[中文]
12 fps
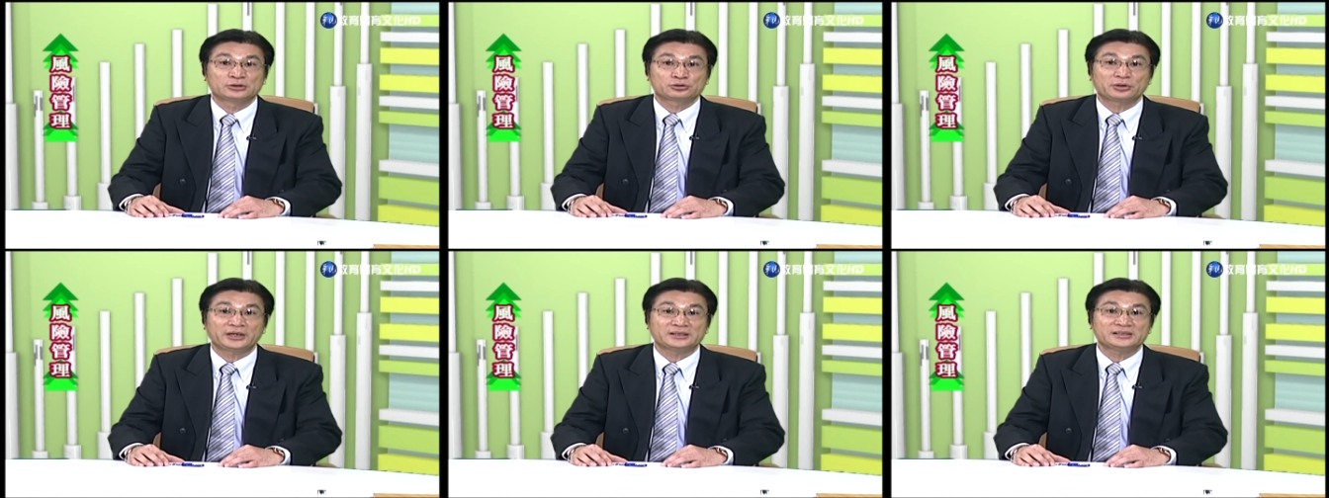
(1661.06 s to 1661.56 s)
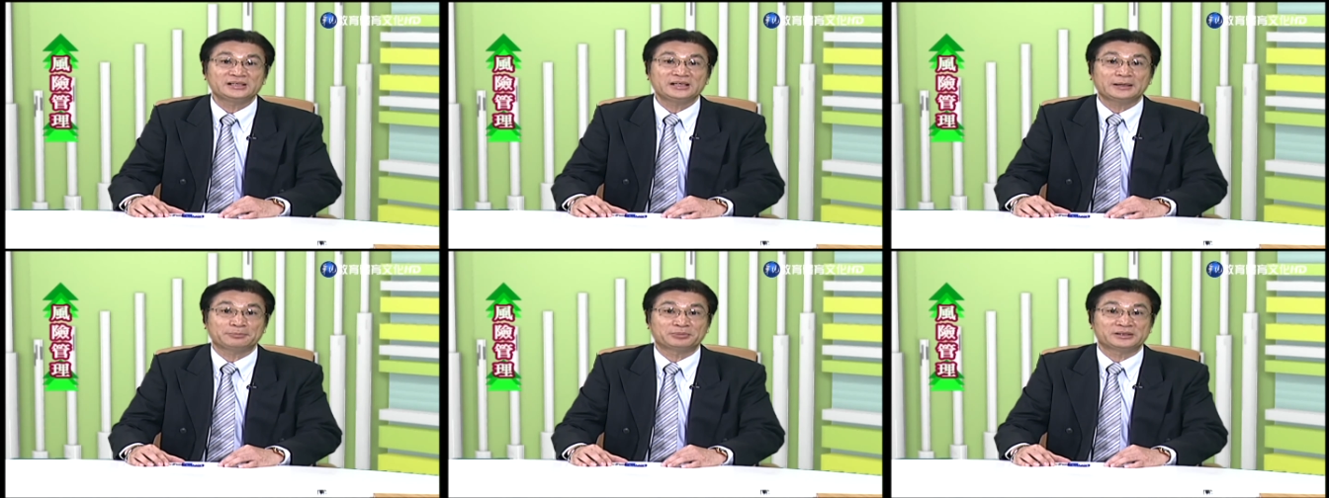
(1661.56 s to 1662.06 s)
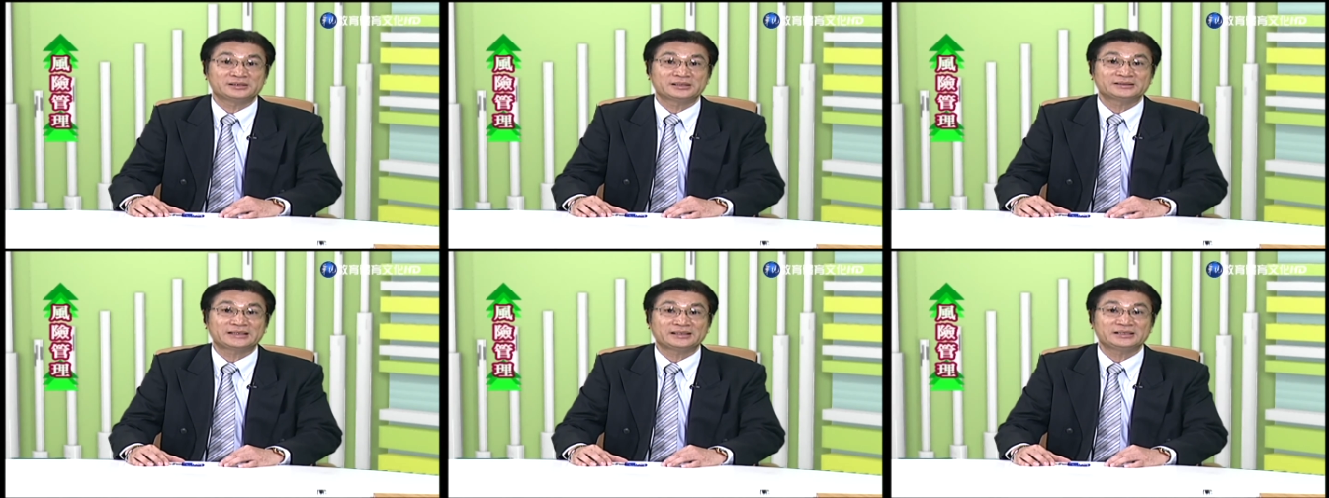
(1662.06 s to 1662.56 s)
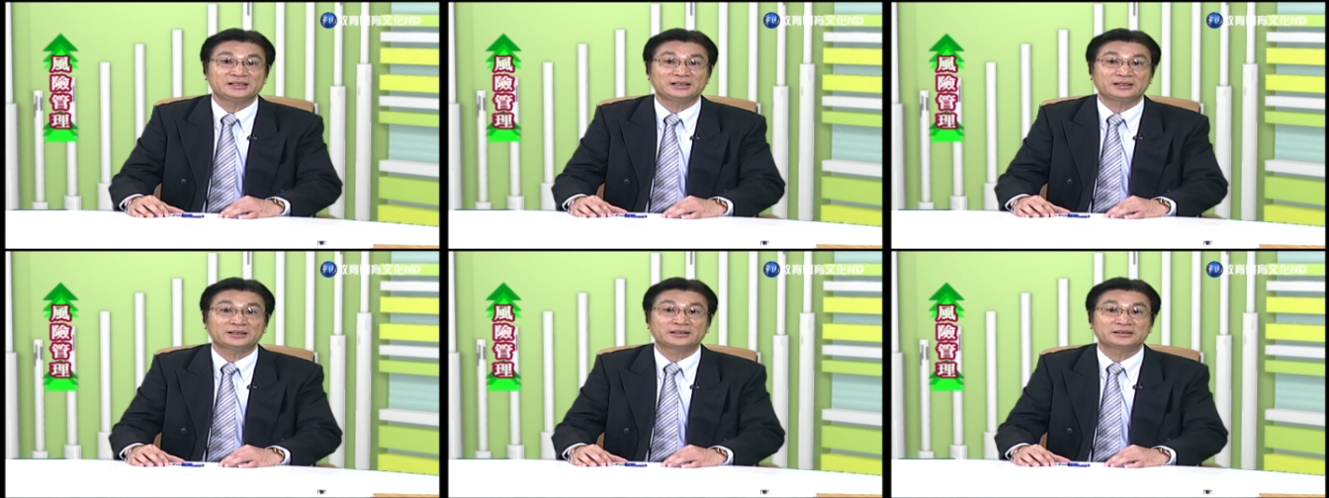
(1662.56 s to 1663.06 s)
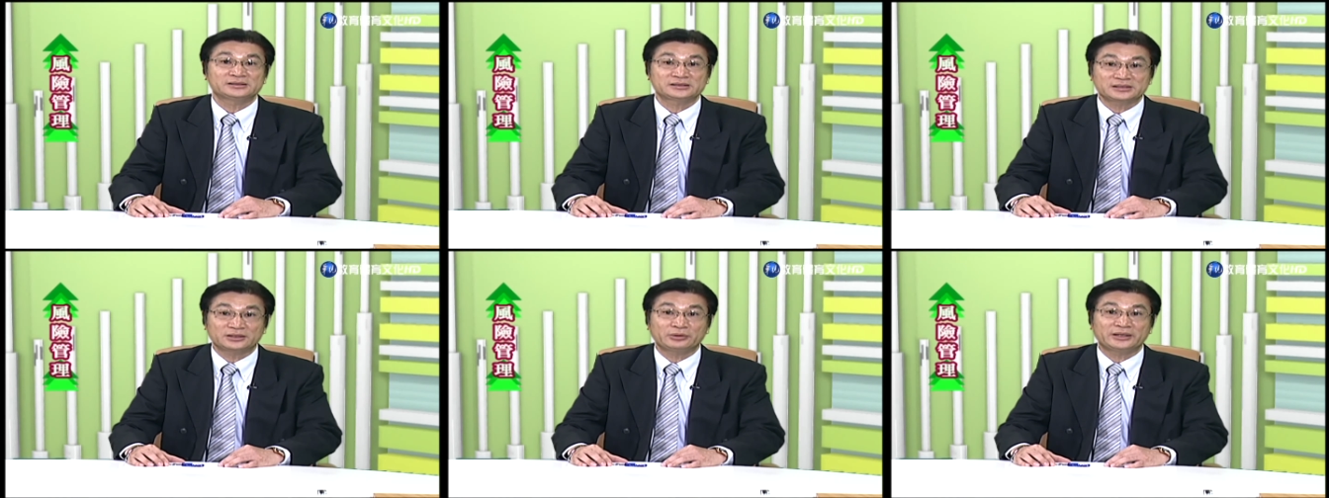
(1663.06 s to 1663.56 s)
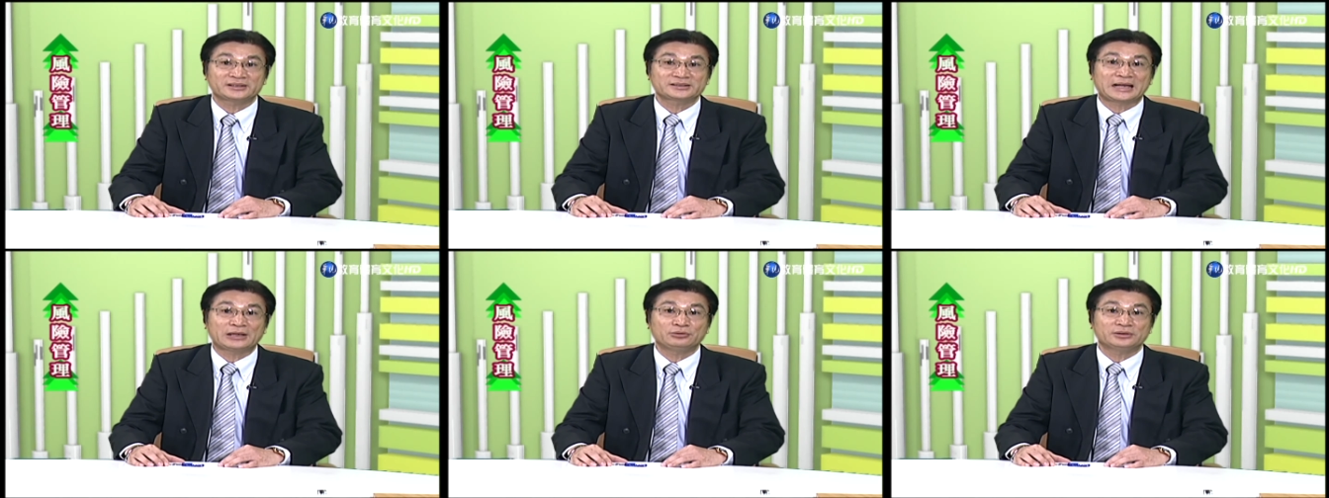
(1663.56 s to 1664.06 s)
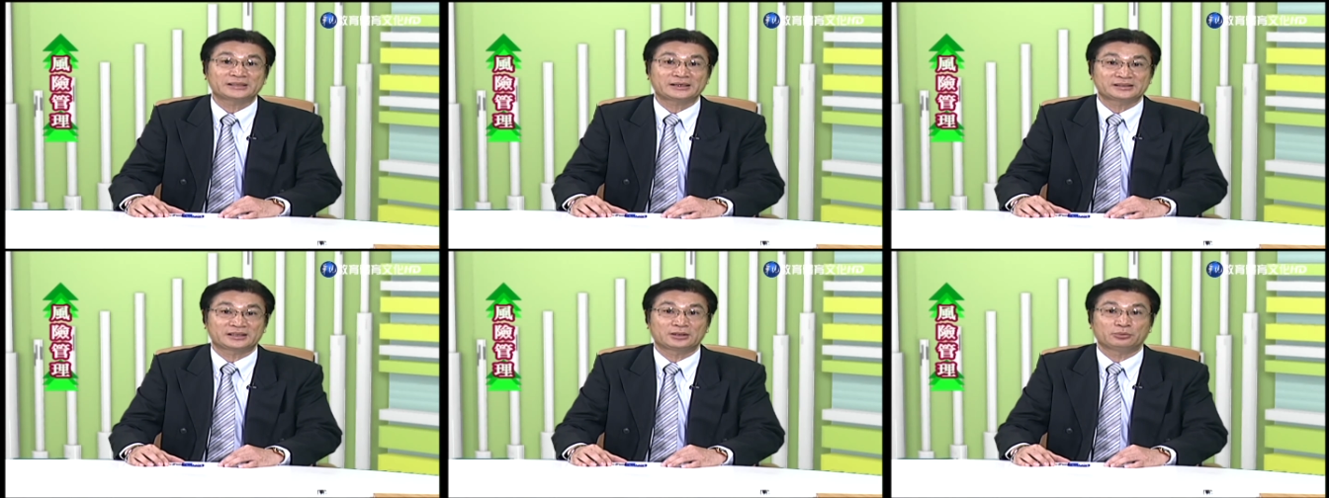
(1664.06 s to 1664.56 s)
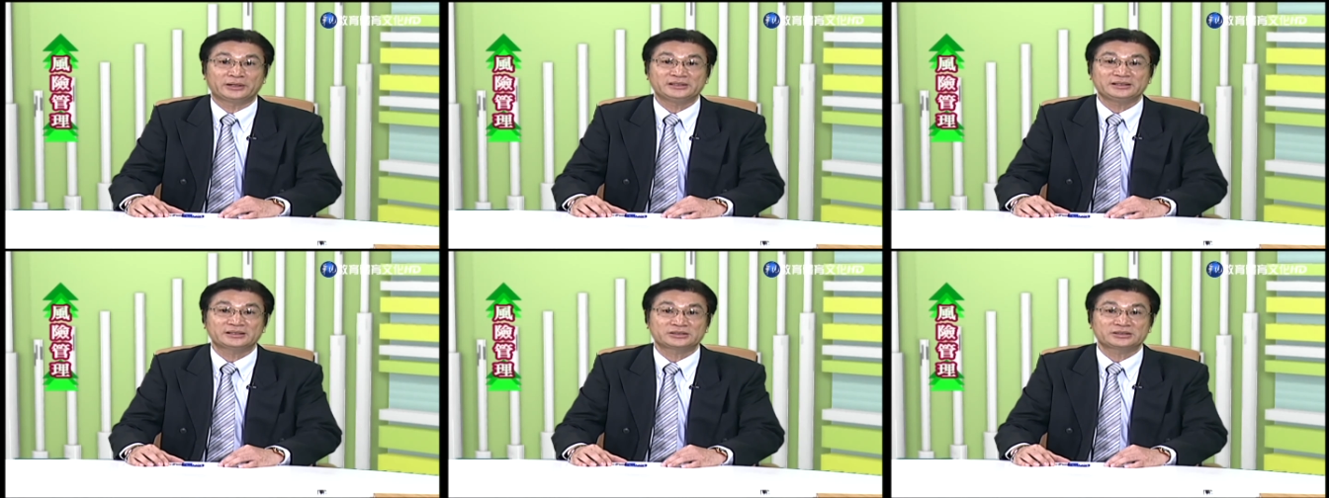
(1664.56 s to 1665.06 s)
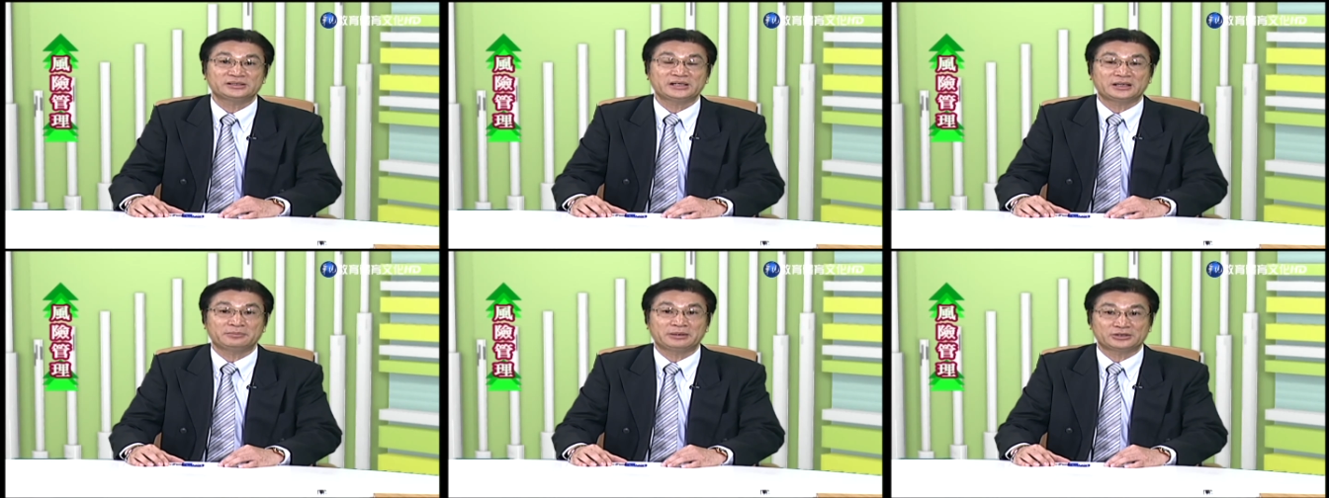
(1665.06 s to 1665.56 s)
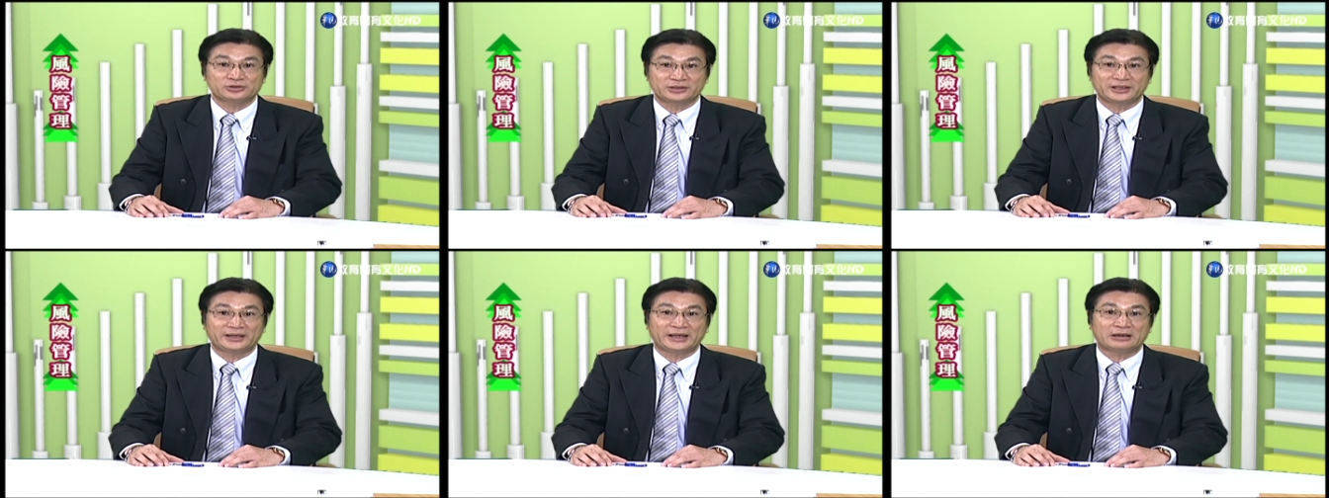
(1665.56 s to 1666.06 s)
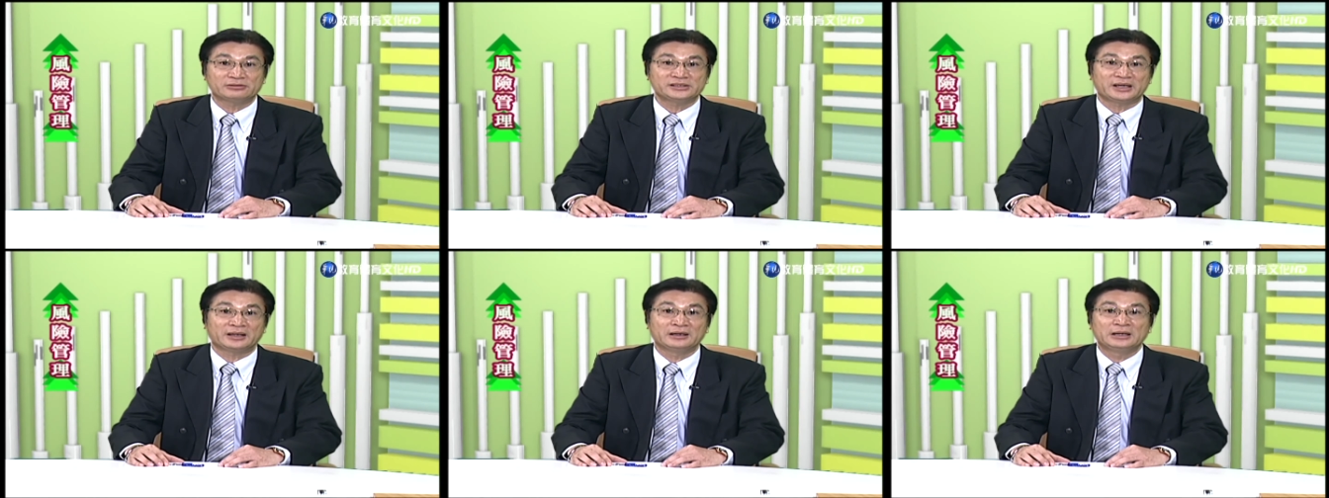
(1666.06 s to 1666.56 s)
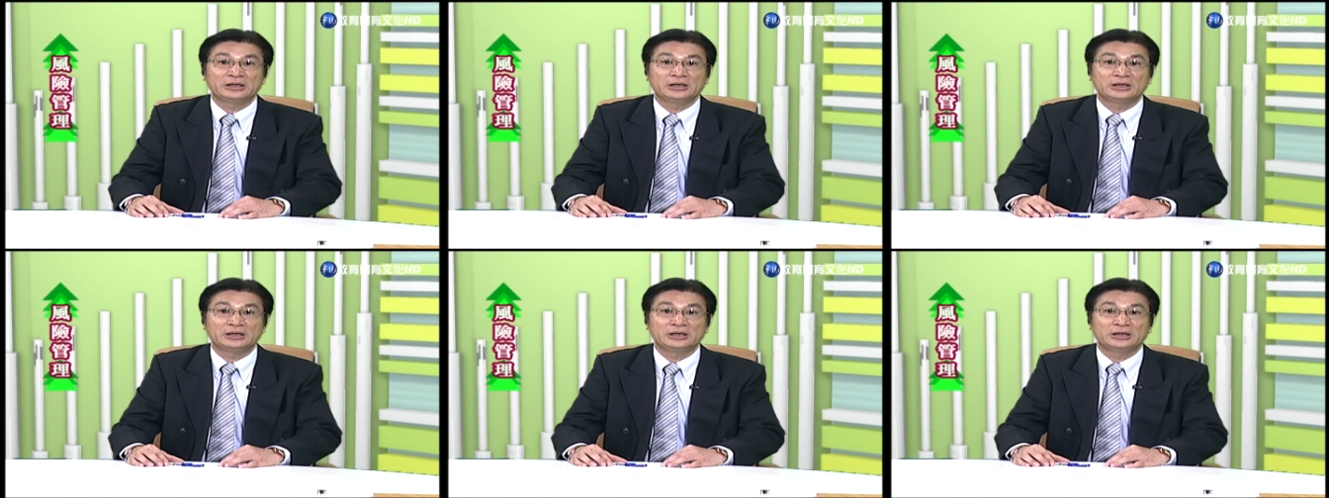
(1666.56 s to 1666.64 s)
所以企业本身在经营跟社会的参与，在整个危机的事件里面就可以了解，